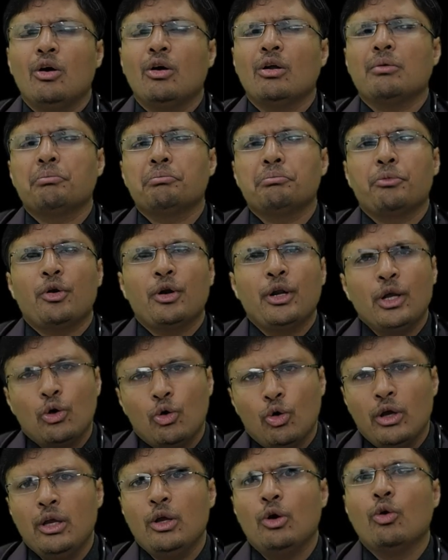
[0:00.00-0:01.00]
और बॉडी
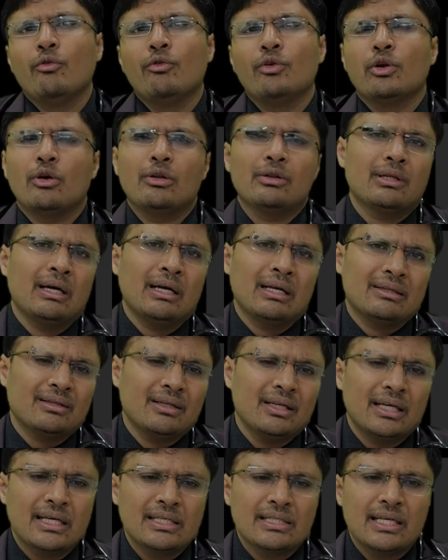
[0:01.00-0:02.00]
को ही ओवरऑल हर
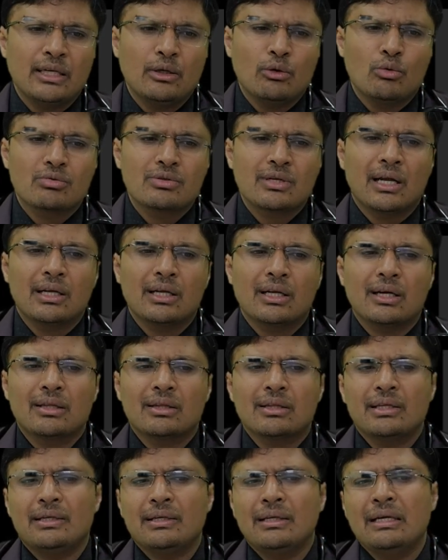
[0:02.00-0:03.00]
तरीके से नुकसान
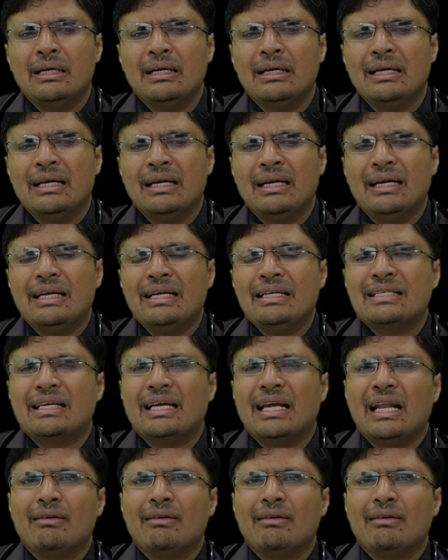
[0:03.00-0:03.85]
करते हैं इसके